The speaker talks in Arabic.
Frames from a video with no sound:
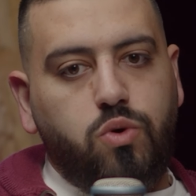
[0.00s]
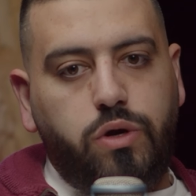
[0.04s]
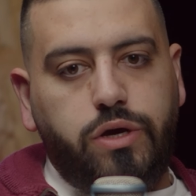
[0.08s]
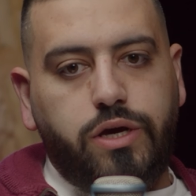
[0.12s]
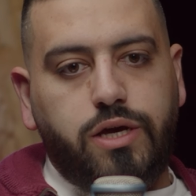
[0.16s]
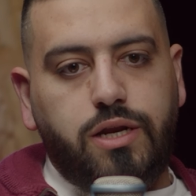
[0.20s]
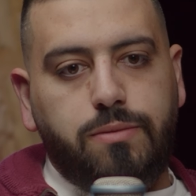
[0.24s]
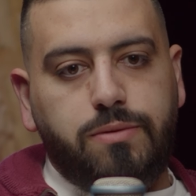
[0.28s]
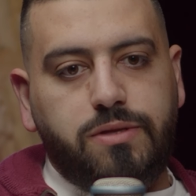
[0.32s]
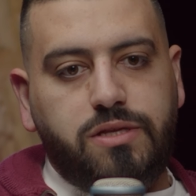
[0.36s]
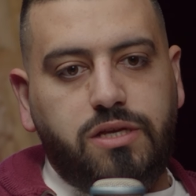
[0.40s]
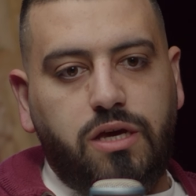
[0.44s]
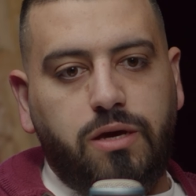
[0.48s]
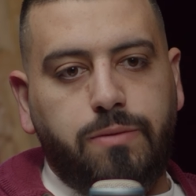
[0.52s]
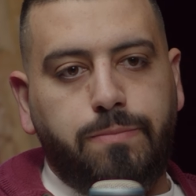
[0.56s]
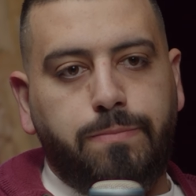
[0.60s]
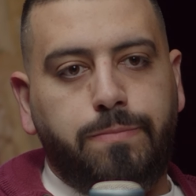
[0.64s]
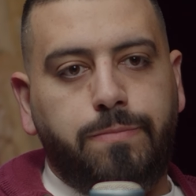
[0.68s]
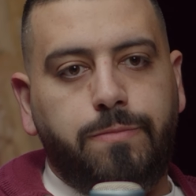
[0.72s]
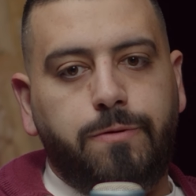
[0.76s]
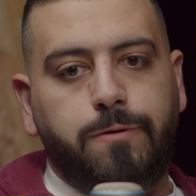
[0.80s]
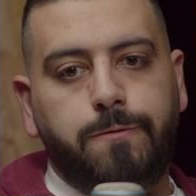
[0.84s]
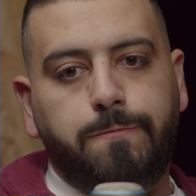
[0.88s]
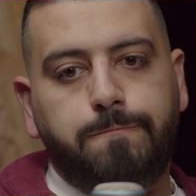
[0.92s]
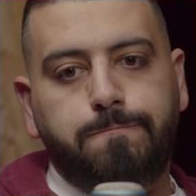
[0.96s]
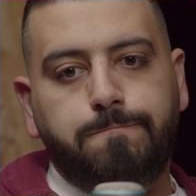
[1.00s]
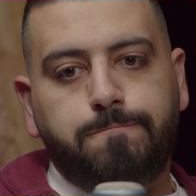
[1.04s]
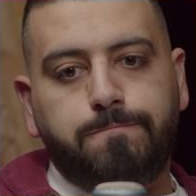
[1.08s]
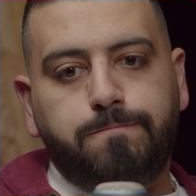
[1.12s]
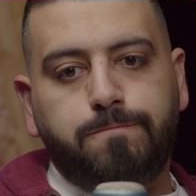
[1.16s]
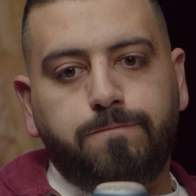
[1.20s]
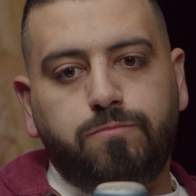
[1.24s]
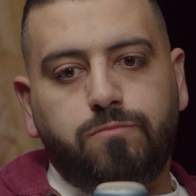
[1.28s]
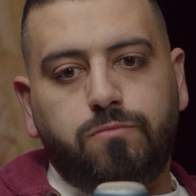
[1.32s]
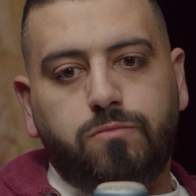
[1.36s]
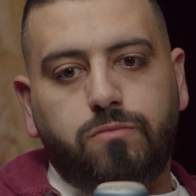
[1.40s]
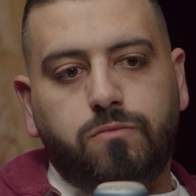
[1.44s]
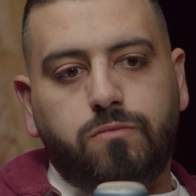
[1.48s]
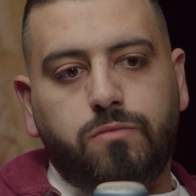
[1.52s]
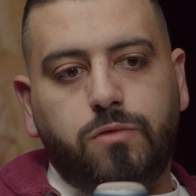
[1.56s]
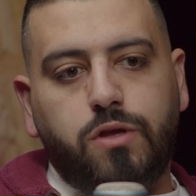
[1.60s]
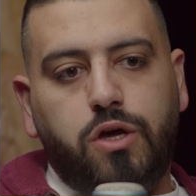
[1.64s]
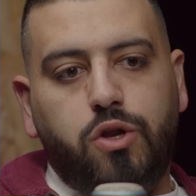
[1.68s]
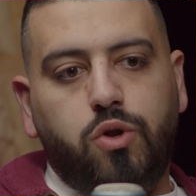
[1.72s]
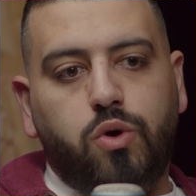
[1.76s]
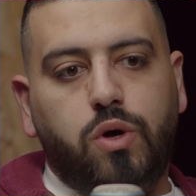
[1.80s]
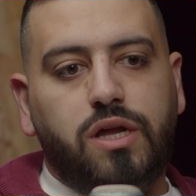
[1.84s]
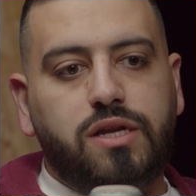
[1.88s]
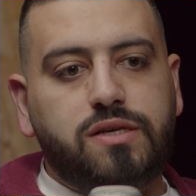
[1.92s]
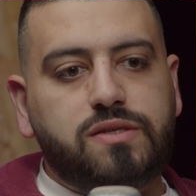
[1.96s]
اللي بتحب
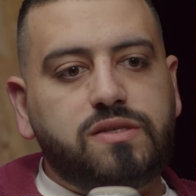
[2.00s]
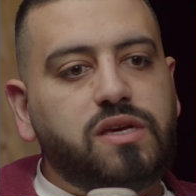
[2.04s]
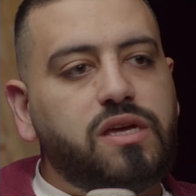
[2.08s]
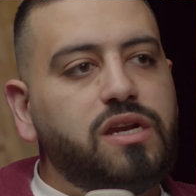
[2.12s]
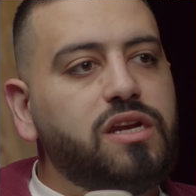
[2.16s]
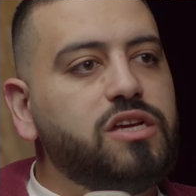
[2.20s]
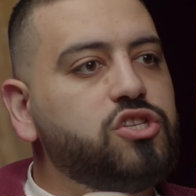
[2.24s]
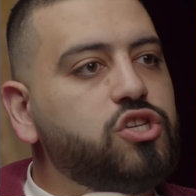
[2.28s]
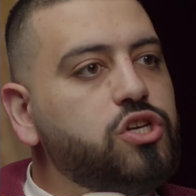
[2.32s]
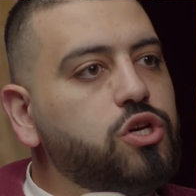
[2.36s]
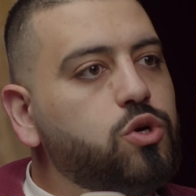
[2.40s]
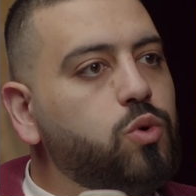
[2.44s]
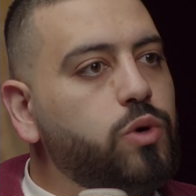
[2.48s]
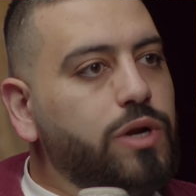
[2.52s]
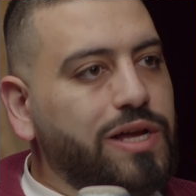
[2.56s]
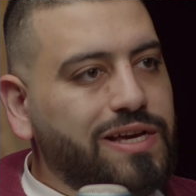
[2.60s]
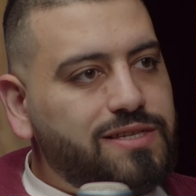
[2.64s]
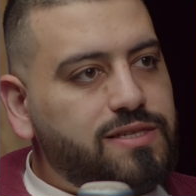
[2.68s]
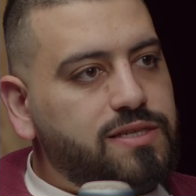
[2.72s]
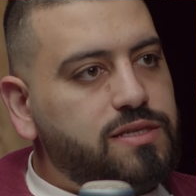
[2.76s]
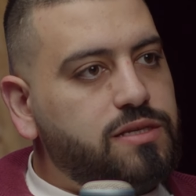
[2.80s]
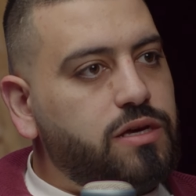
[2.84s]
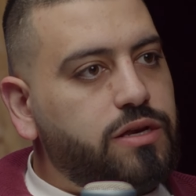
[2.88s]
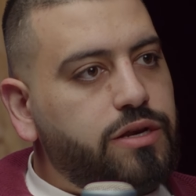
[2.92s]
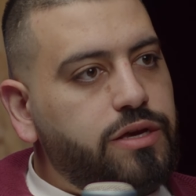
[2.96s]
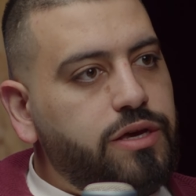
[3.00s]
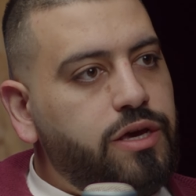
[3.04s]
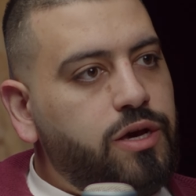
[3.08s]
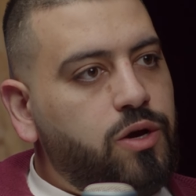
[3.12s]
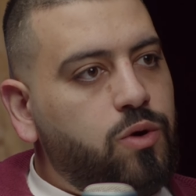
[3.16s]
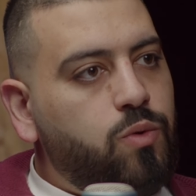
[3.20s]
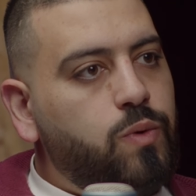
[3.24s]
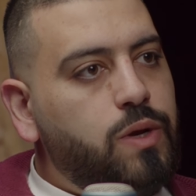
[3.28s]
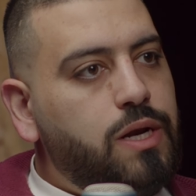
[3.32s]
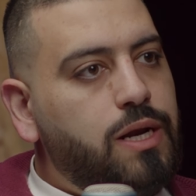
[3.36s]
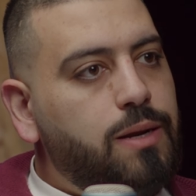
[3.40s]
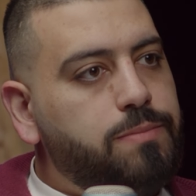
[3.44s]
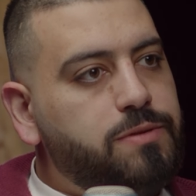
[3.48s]
انه خلص كل شيء يكون على السريع ولا آه.